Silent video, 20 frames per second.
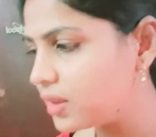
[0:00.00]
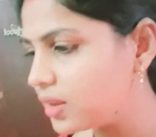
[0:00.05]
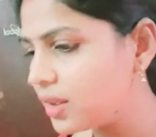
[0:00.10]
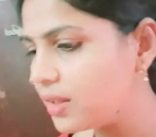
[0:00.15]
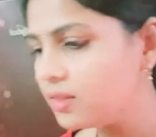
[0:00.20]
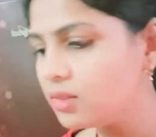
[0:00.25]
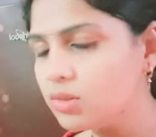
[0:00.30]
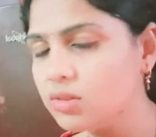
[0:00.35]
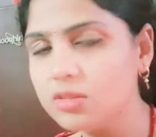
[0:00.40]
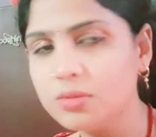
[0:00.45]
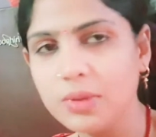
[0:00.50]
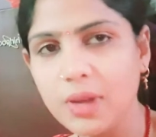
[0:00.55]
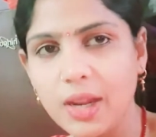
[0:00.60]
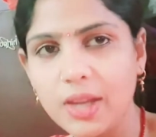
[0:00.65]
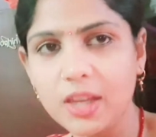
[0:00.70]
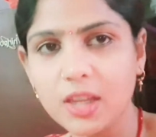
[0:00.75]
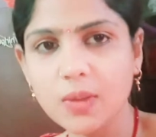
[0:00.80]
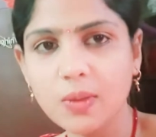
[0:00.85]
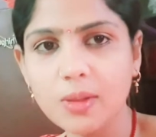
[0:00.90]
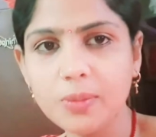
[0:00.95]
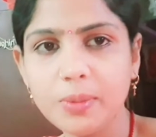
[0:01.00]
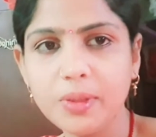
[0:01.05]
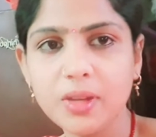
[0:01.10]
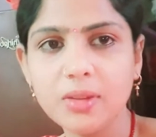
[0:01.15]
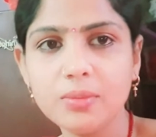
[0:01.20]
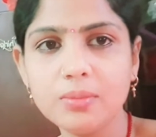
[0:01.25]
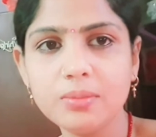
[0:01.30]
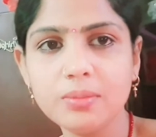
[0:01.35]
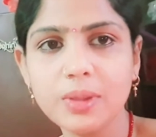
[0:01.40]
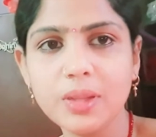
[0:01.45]
देंगे एंड दूध पिलाने के बाद फिर
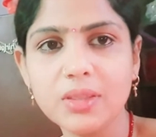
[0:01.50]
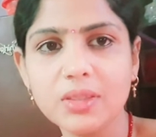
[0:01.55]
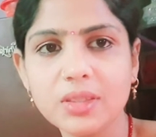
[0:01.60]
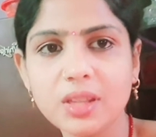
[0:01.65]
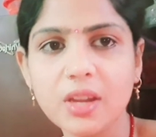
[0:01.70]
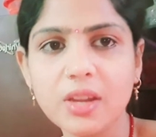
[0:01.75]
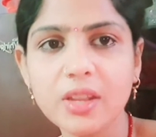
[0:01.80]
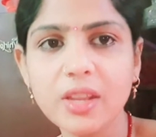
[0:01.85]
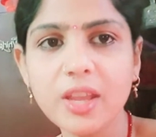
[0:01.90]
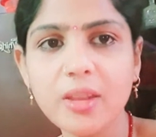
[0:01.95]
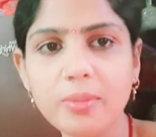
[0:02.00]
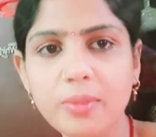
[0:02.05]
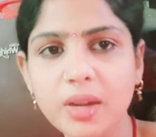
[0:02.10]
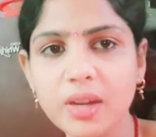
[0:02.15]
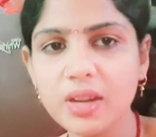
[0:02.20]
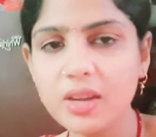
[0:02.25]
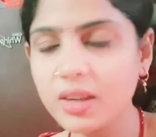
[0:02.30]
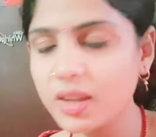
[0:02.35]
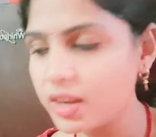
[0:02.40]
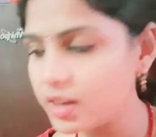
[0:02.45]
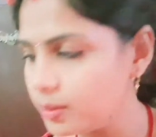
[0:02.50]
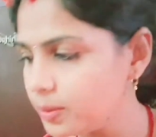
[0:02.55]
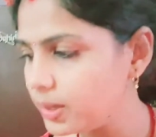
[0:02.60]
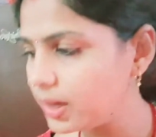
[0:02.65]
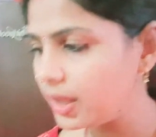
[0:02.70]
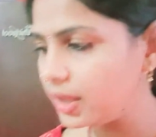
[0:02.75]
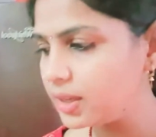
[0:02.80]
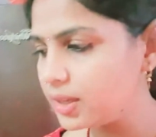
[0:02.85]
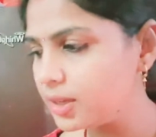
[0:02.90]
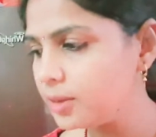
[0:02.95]
हम फीस करी एंड मटन करी
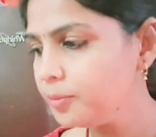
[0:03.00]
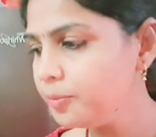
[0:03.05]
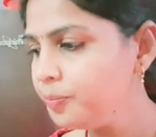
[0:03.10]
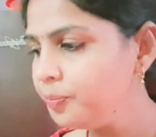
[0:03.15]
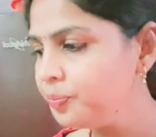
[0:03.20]
बनाएंगे